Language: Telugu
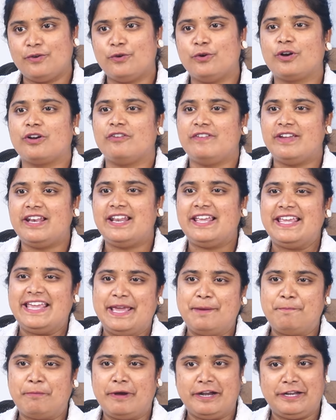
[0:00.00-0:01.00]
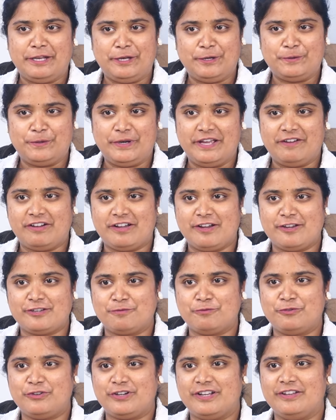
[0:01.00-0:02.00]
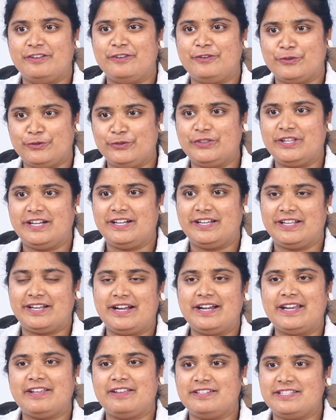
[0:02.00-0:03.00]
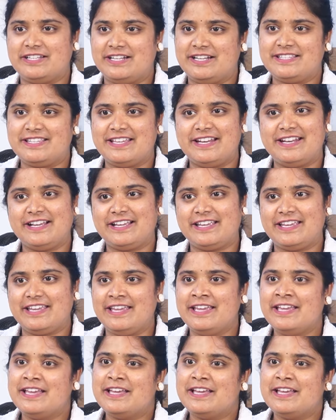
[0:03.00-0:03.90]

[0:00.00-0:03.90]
ఒకవేళ ఏ పార్టీలో ఉండే అవకాశం ఉంటుంది అంటారు అంటే జనసేనకి